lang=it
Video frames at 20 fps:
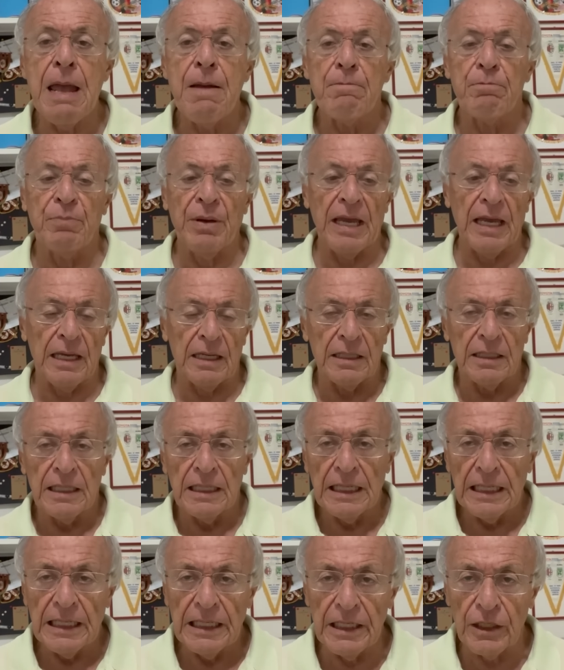beh,
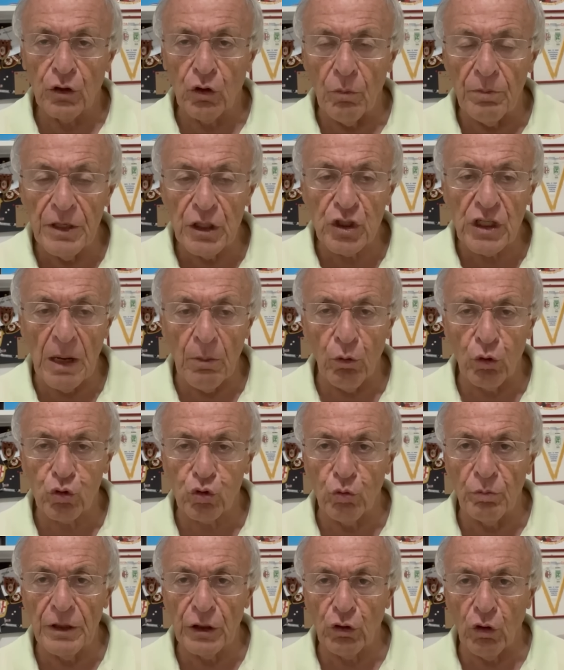incominciamo
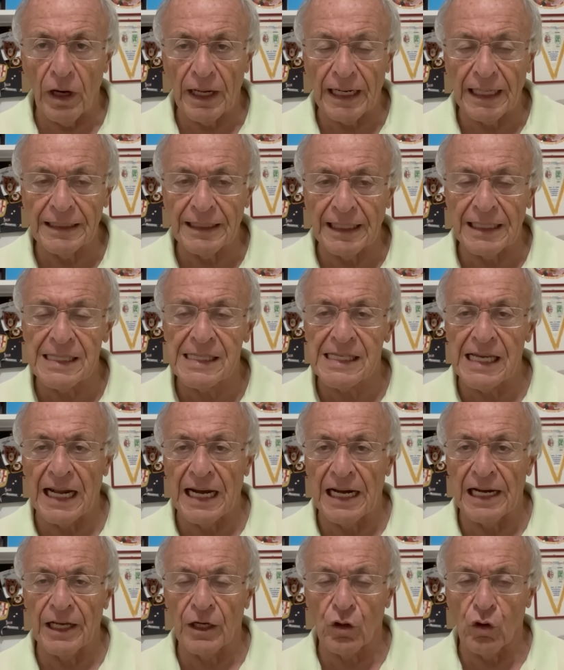subito a
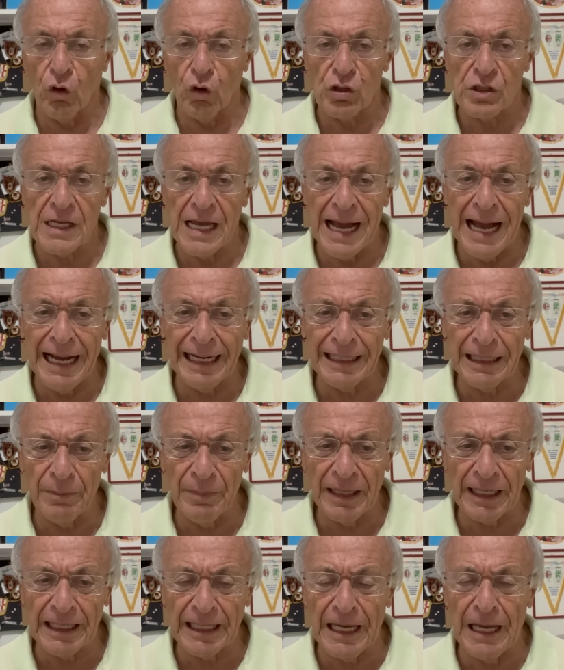raddrizzare le cose, anche
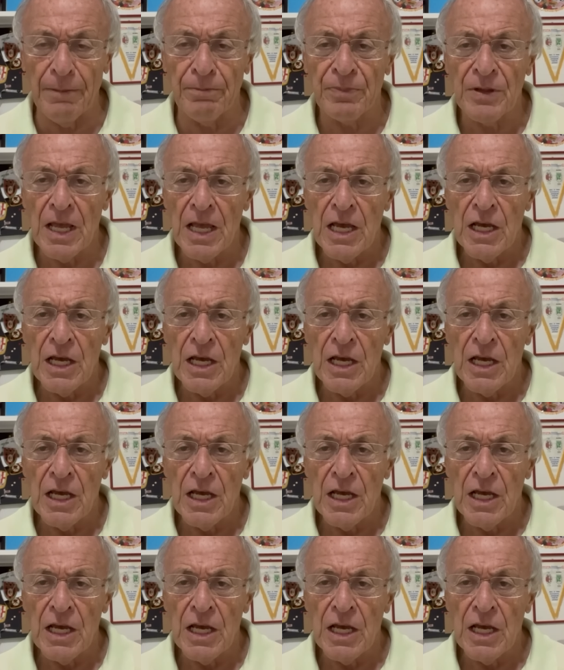perché